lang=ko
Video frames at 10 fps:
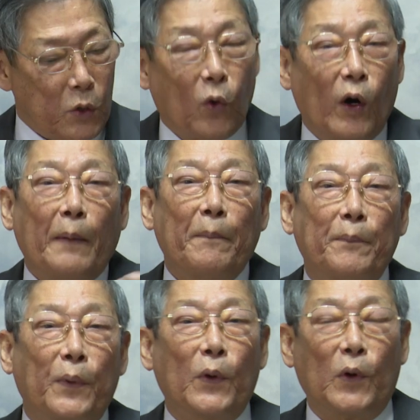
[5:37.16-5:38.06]

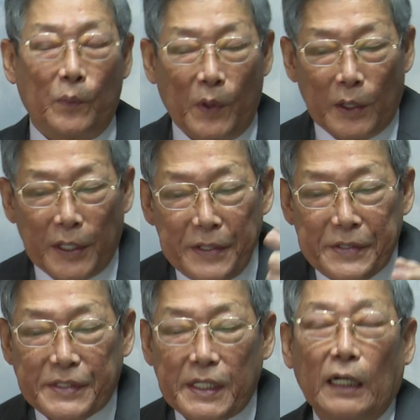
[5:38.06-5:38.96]
요한복음
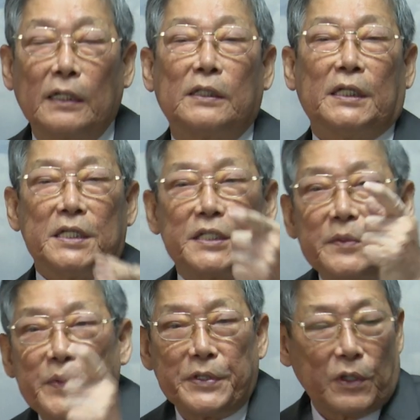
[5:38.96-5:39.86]
1장
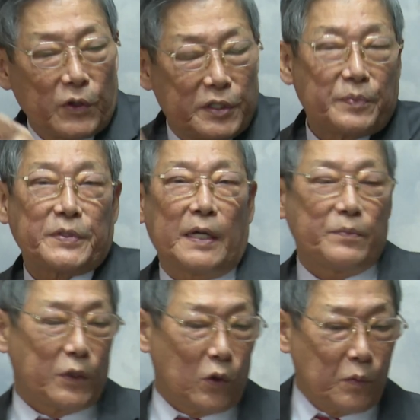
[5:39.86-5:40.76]
12절로
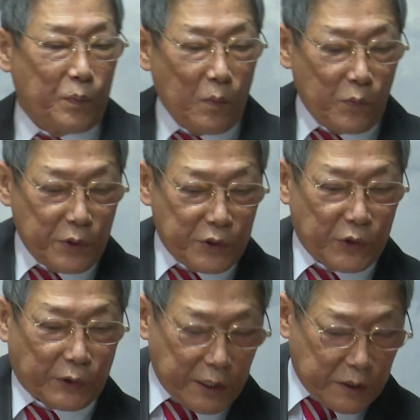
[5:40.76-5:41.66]
13절 올
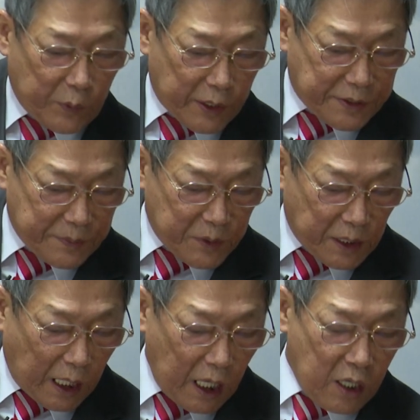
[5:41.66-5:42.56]
본문이죠. 다시
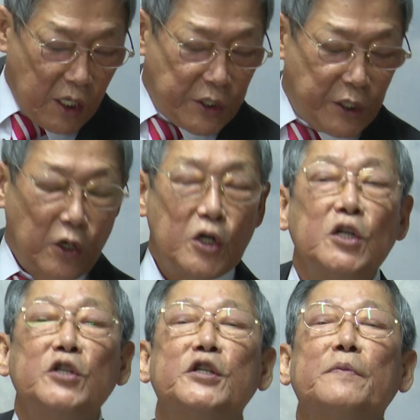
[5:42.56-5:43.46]
보겠습니다.
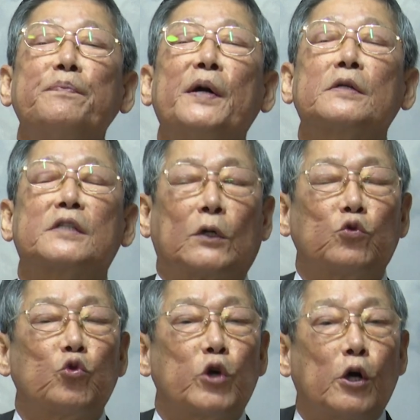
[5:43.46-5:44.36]
영접하는 자
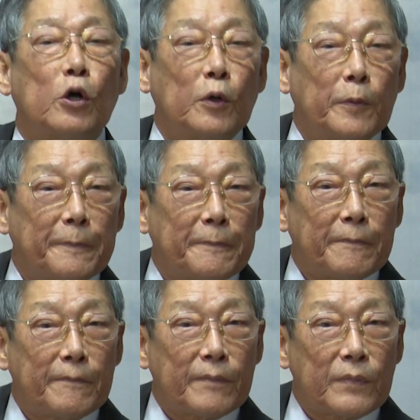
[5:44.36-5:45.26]
누구를?
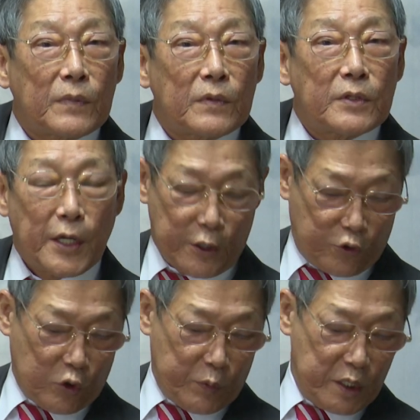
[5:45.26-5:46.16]

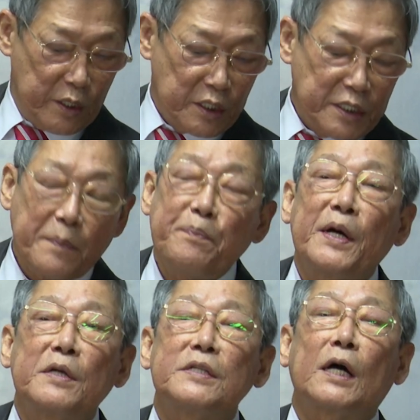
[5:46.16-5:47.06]
예수님을
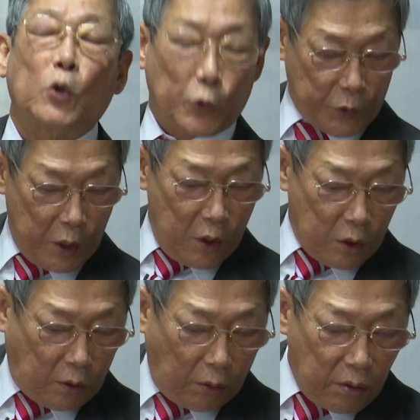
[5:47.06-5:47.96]
영접하는 자 곧
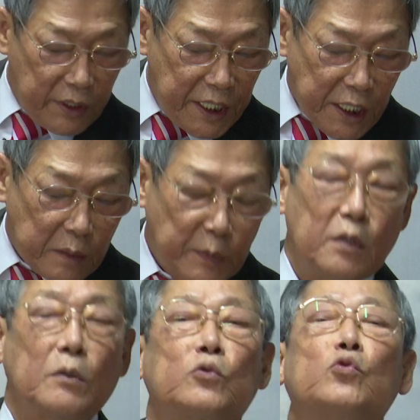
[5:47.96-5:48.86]
그
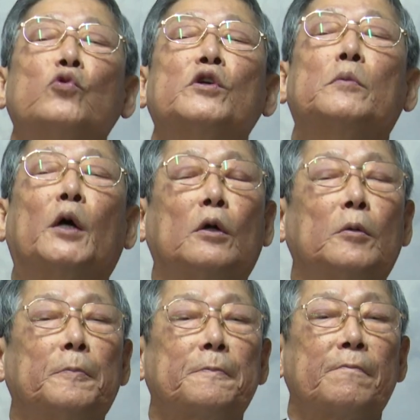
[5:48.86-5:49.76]
이름을 누구 이름을?
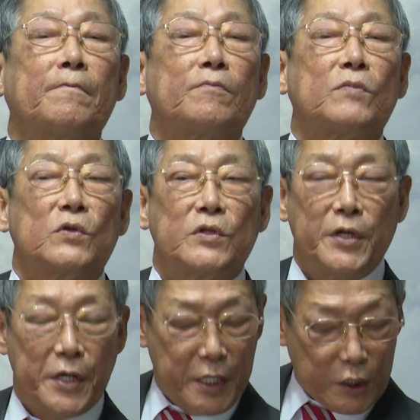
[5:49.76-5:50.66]

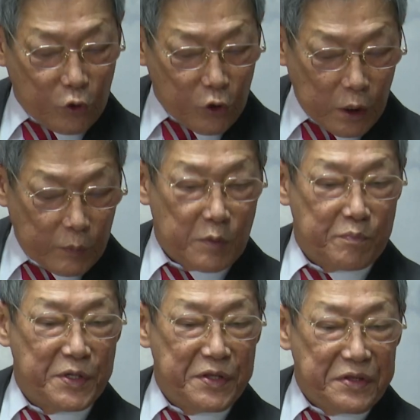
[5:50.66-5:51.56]
예수 이름을
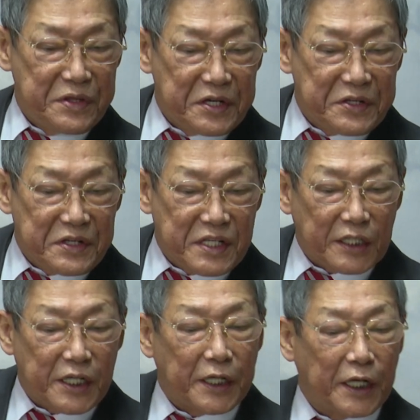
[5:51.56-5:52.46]
믿는
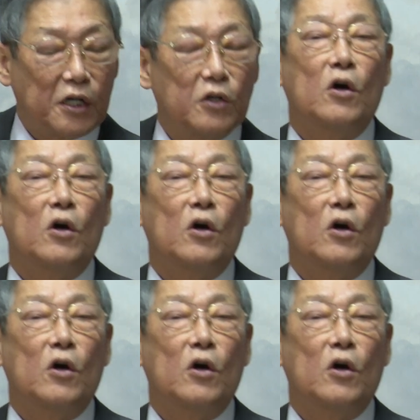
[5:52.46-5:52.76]
자들에게는